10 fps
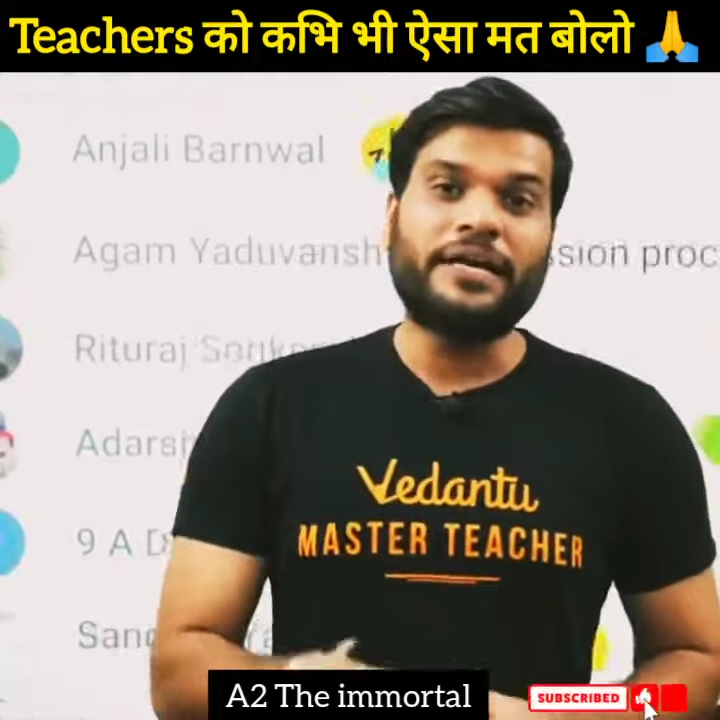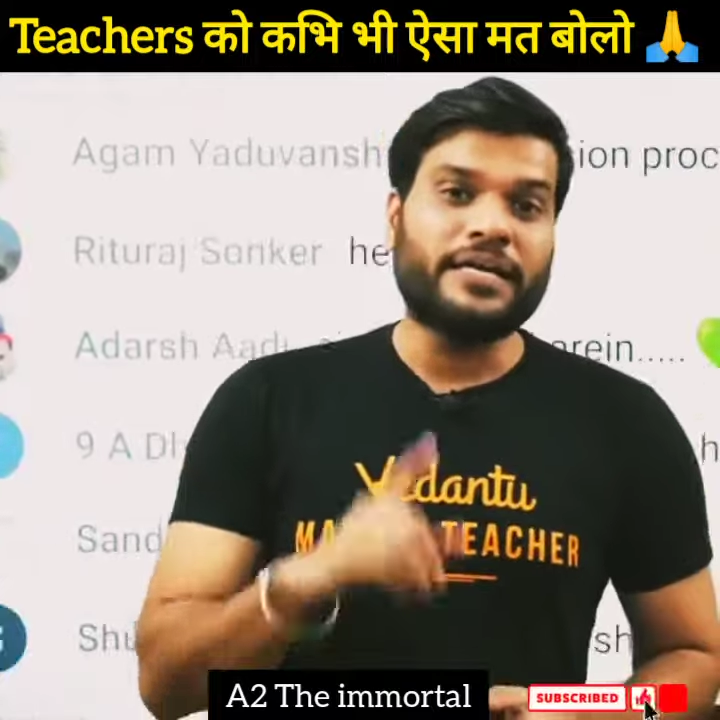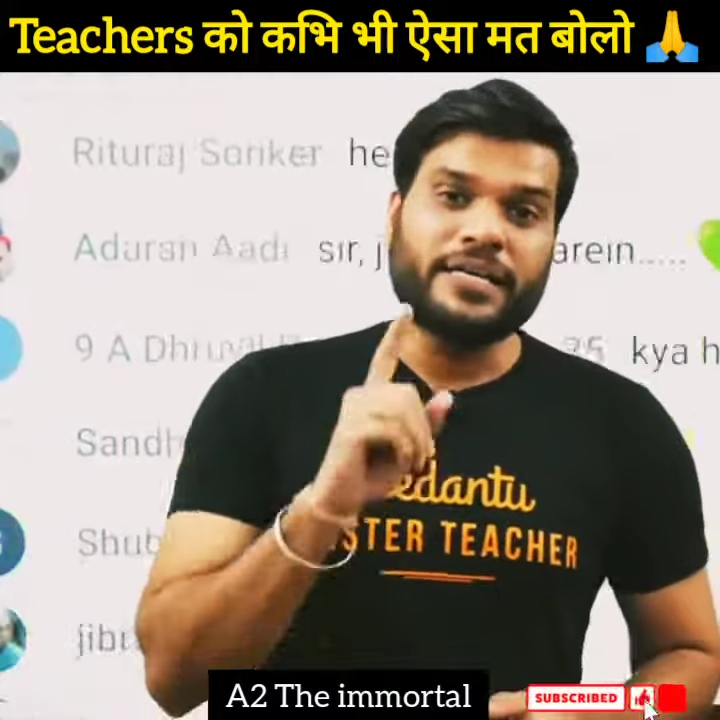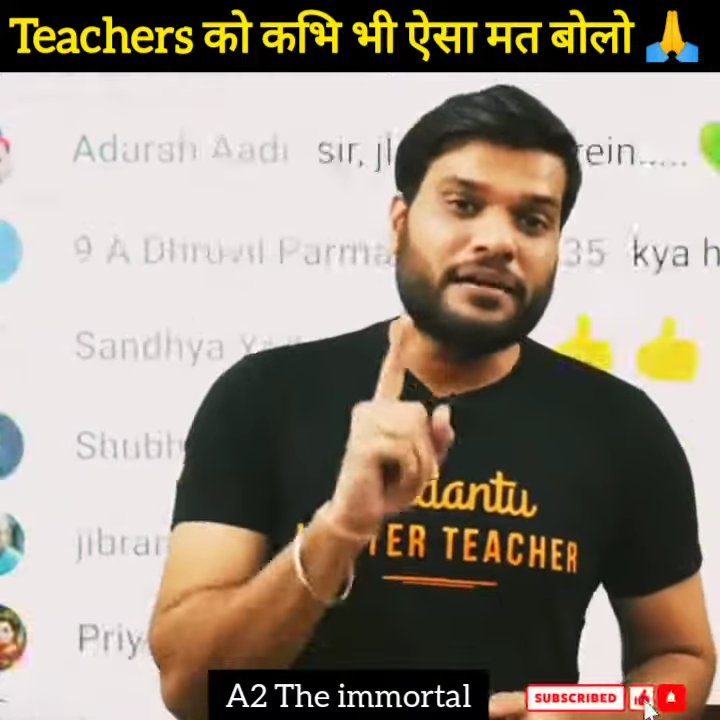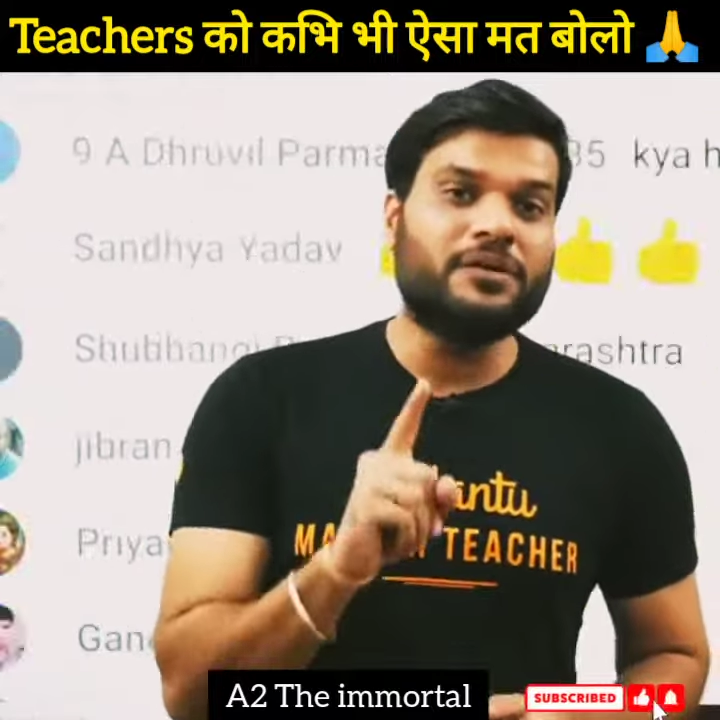
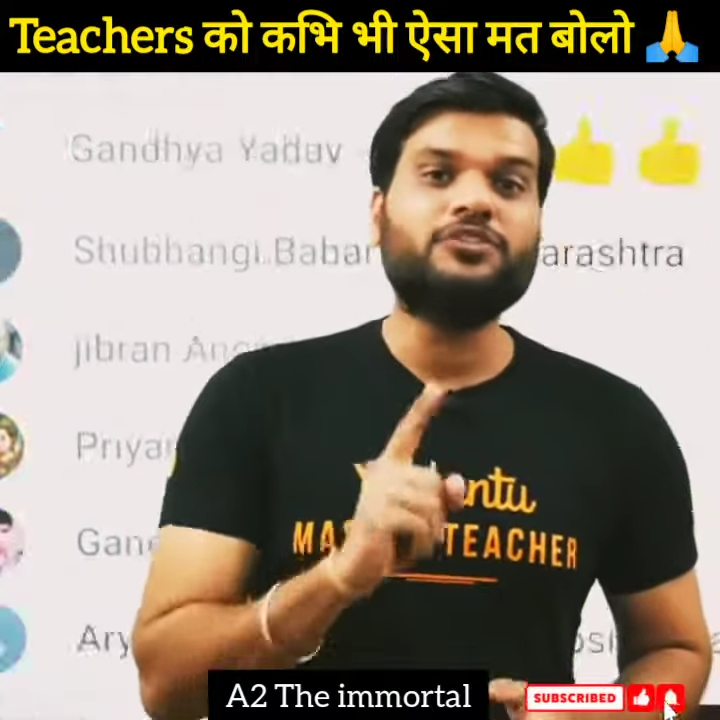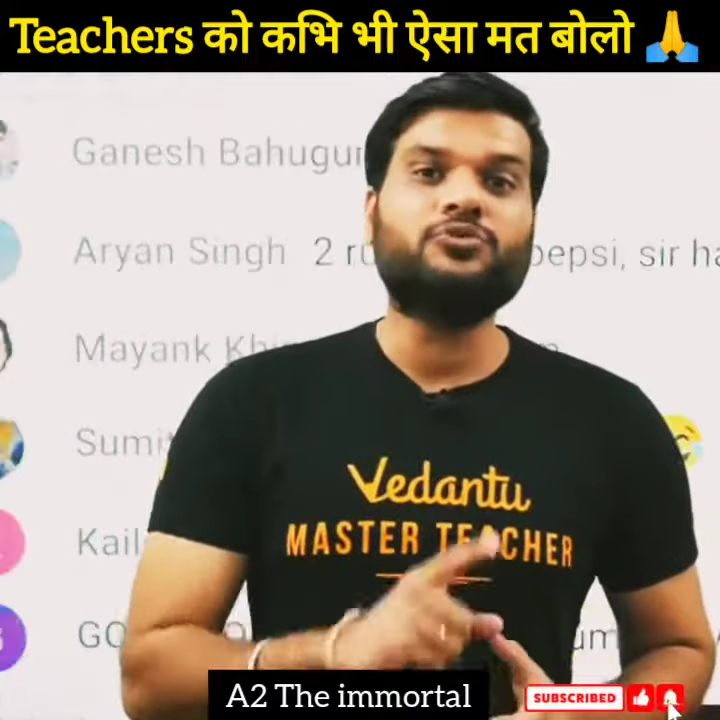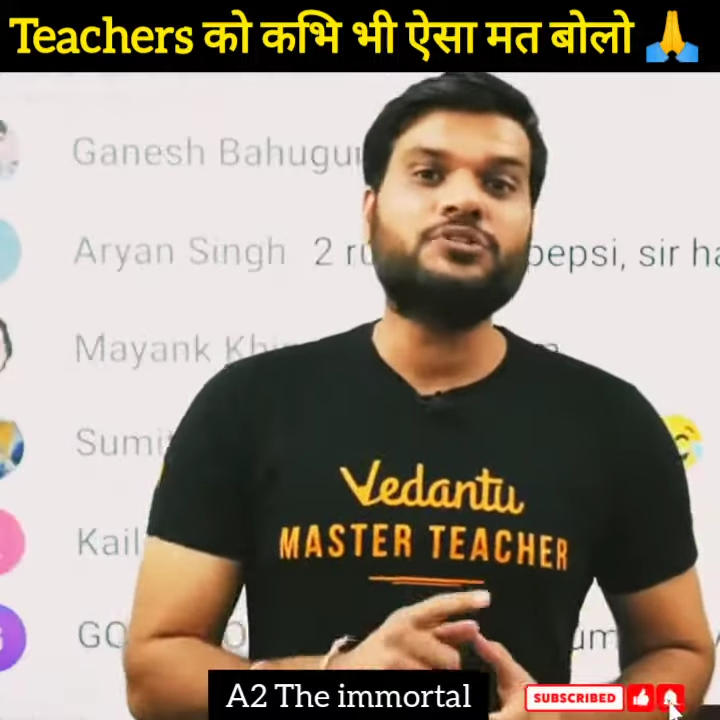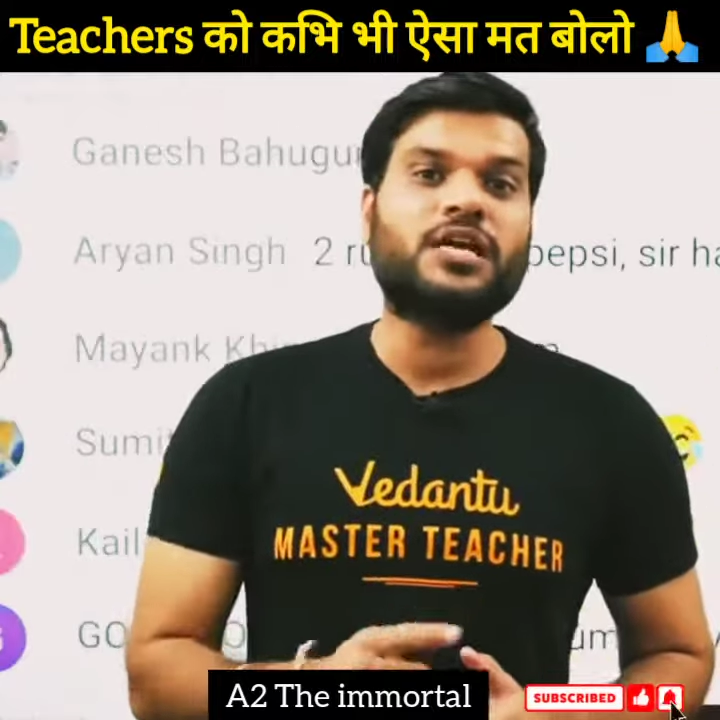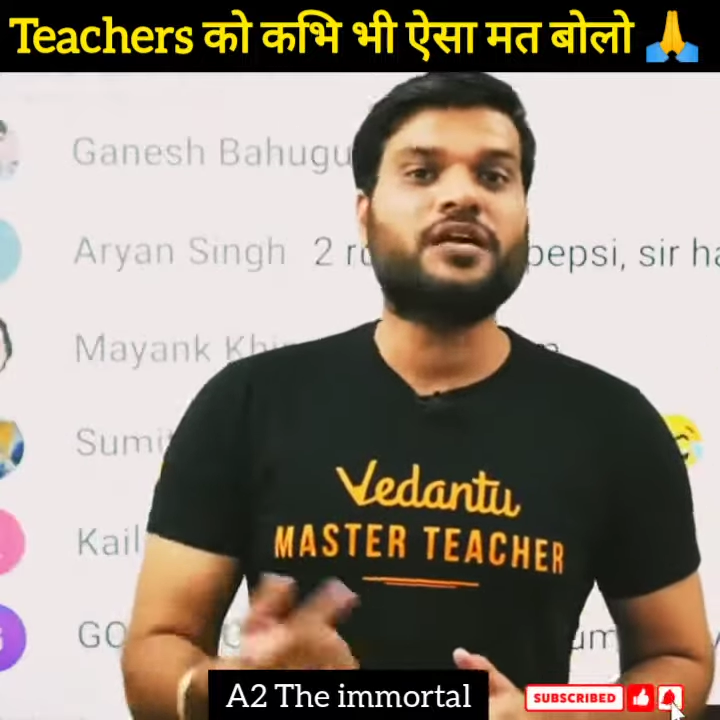बेटा ये मत
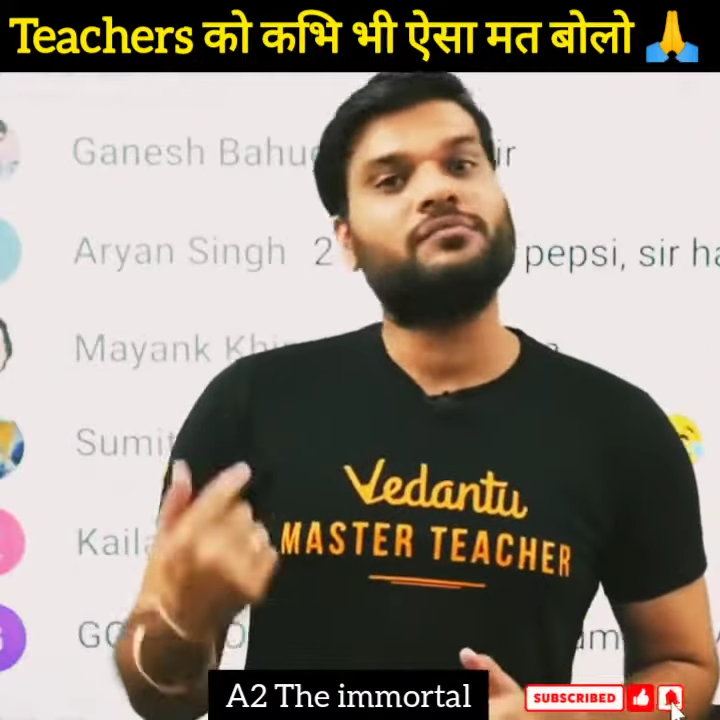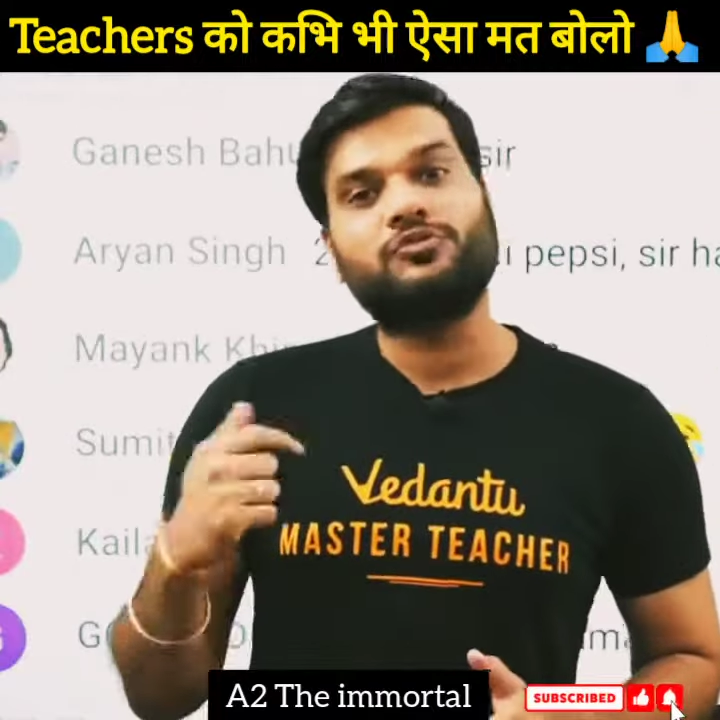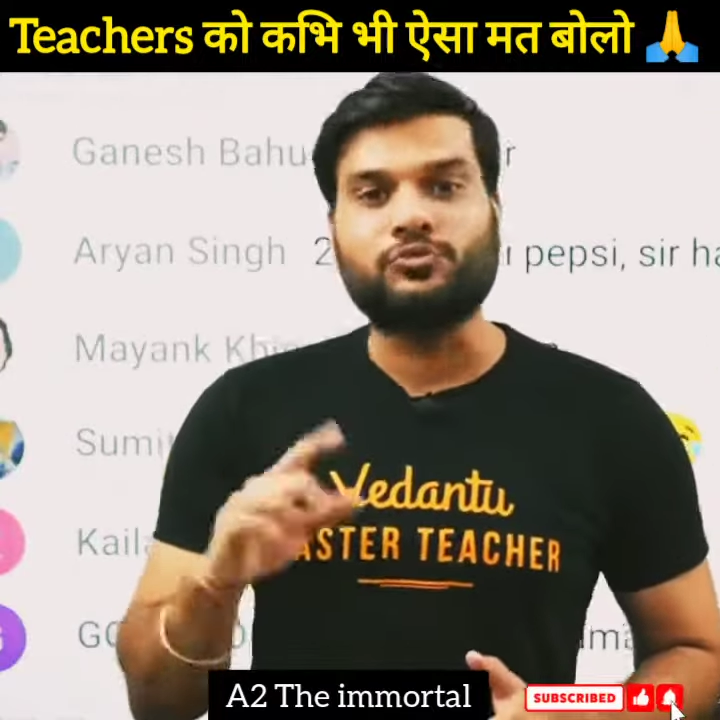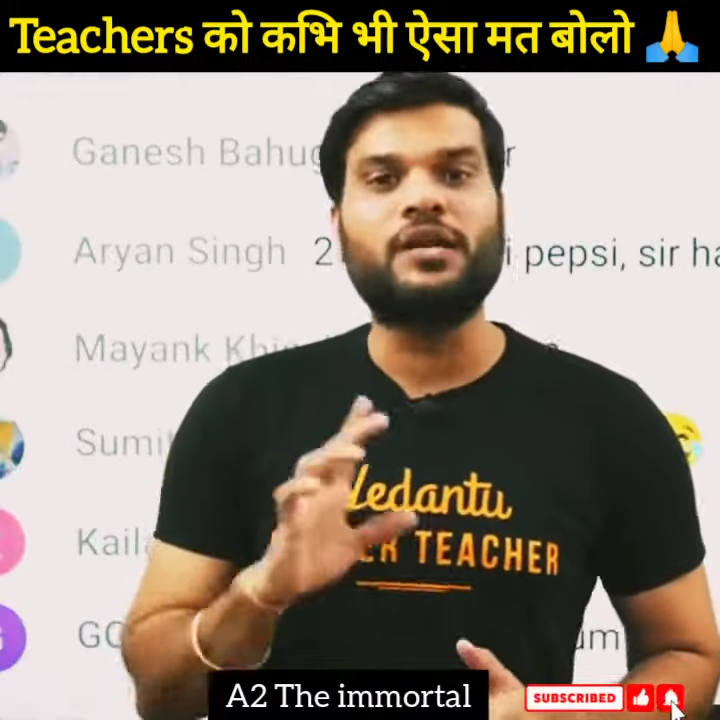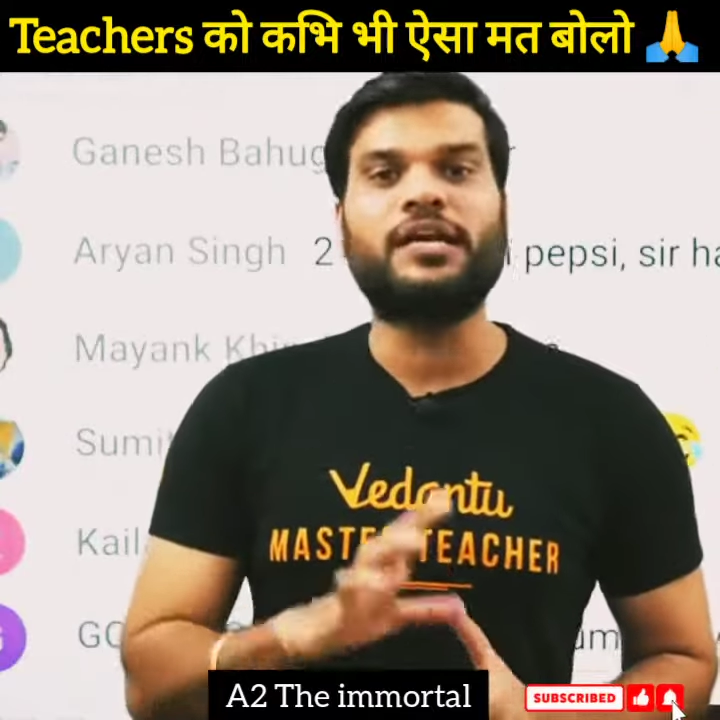सोचना कि
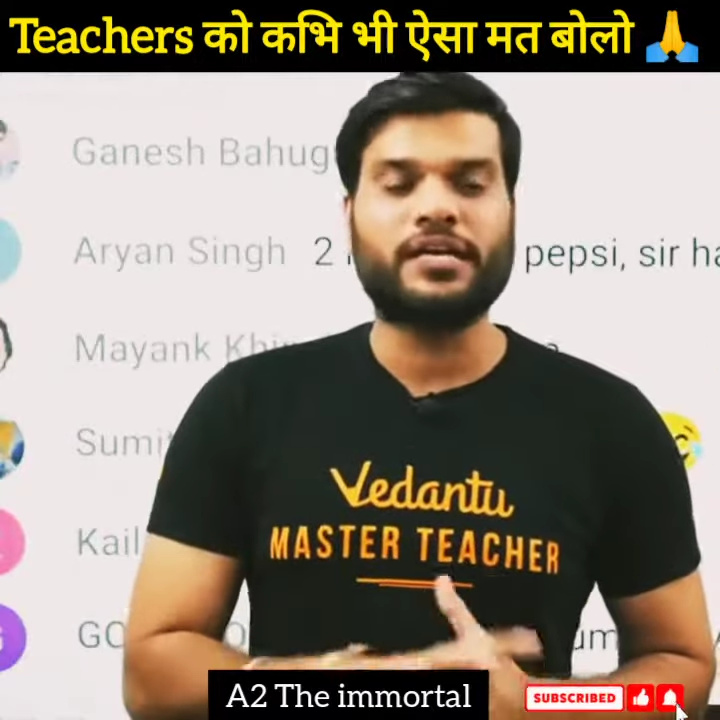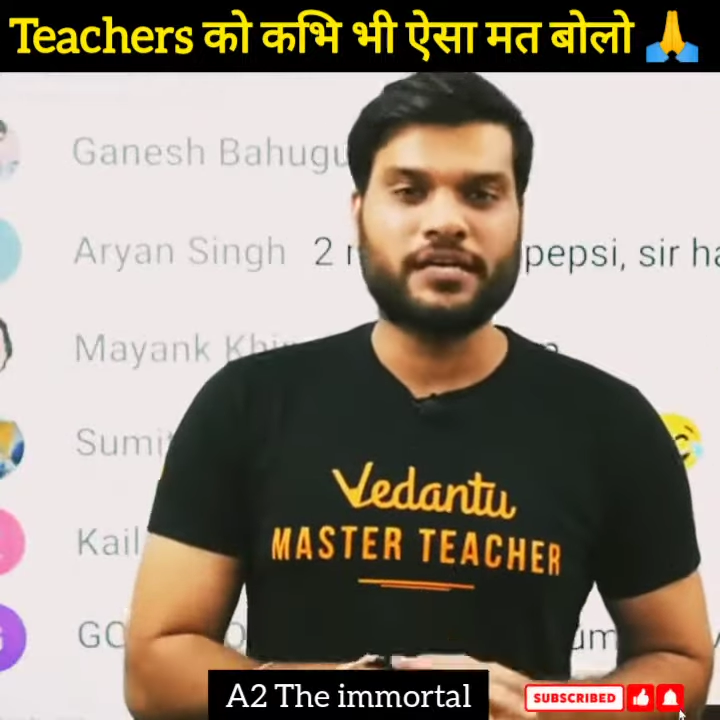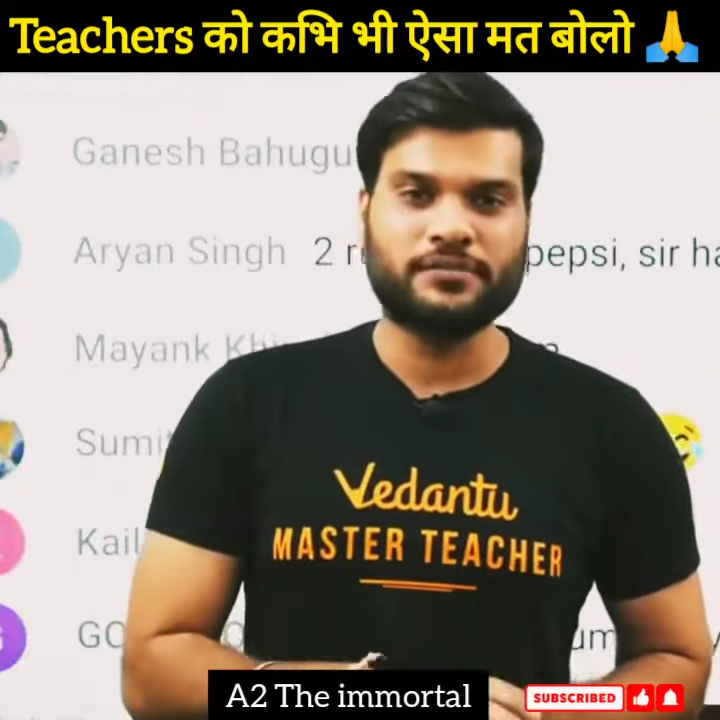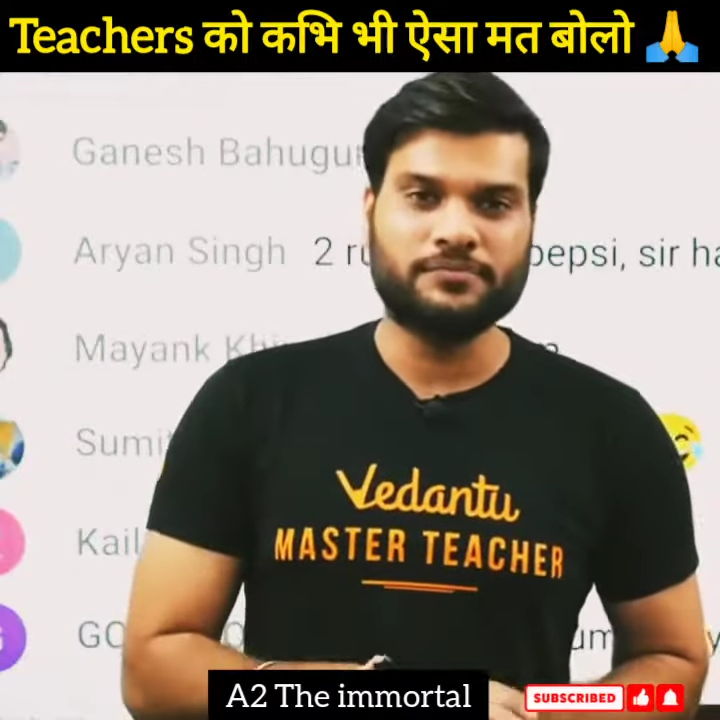हम सुन लेंगे